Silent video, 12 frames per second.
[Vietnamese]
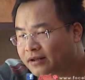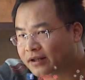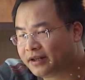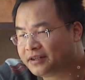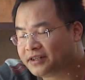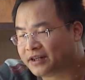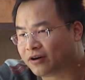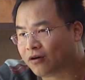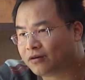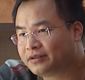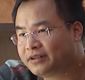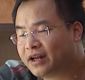thì chỉ
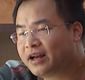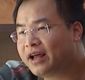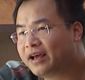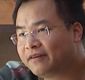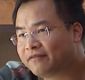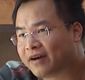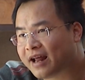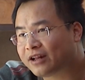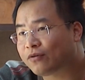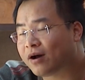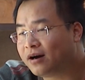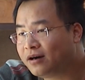có nhân lên và
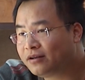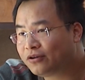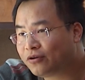lan tỏa hơn